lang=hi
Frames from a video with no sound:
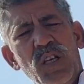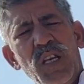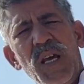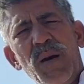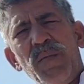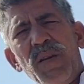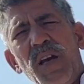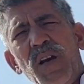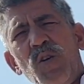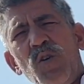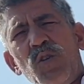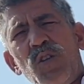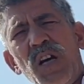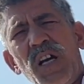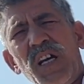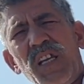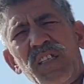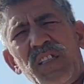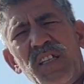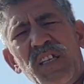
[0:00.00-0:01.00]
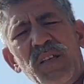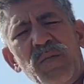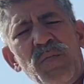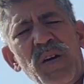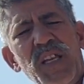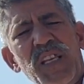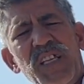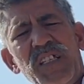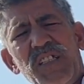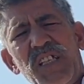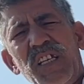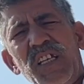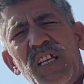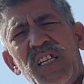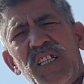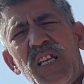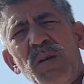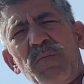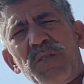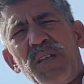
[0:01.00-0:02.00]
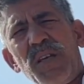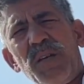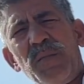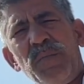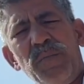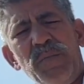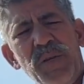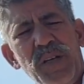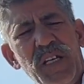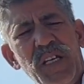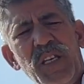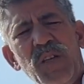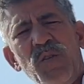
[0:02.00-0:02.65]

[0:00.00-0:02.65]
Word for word: लेबरा को अगर सही माने सही हिसाब से बिक्री